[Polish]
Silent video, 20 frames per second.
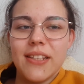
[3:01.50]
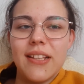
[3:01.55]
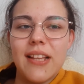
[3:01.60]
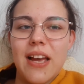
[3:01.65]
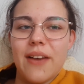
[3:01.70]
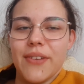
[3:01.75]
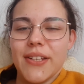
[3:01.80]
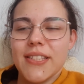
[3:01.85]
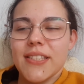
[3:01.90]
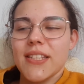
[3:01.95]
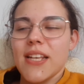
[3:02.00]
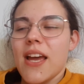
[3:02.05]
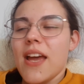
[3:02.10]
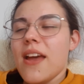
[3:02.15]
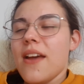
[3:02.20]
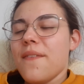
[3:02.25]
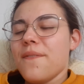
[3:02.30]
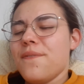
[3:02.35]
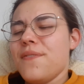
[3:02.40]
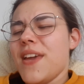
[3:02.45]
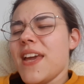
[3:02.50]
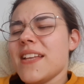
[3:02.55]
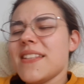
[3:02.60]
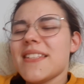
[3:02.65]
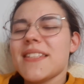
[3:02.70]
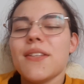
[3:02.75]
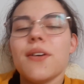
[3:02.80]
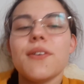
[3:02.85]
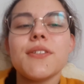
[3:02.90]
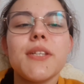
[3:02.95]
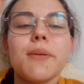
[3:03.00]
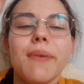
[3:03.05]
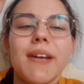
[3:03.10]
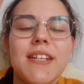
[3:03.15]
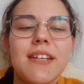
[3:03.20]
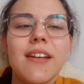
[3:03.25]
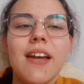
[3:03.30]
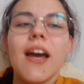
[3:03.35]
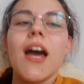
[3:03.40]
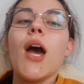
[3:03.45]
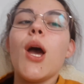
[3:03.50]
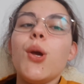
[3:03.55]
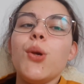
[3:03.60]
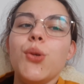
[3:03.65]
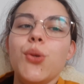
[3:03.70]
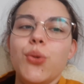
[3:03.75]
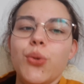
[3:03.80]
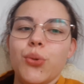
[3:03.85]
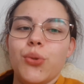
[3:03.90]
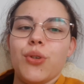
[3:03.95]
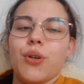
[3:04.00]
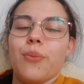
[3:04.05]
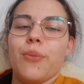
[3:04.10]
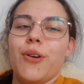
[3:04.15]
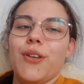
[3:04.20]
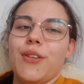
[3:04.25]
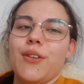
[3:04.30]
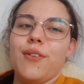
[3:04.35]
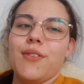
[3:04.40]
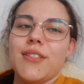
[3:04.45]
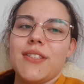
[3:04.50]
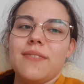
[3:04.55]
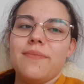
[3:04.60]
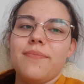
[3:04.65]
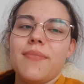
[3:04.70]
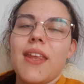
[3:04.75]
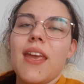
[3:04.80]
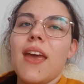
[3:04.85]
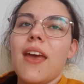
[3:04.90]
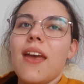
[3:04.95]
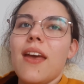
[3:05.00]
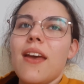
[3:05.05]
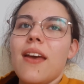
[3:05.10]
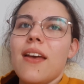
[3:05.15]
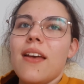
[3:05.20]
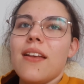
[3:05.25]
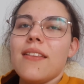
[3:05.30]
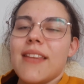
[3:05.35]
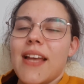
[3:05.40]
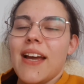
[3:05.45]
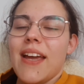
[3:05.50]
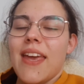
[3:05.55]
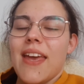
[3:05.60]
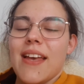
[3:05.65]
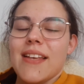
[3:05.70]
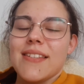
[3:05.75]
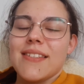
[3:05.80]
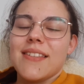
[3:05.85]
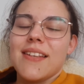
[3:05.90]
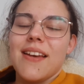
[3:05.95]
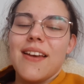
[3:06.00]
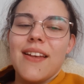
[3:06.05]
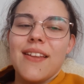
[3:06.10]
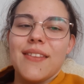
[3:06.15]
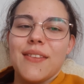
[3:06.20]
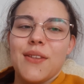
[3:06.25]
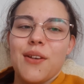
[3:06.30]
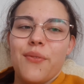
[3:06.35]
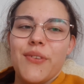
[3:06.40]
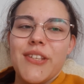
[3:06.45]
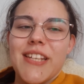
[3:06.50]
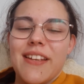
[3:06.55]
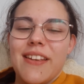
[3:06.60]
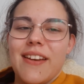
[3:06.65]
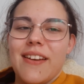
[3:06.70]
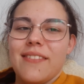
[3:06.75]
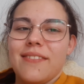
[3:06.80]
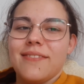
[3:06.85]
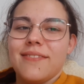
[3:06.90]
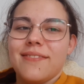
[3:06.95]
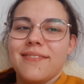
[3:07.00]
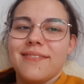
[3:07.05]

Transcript: dla Was. Więc do zobaczenia jutro, moi drodzy. Tak jest. Do widzenia.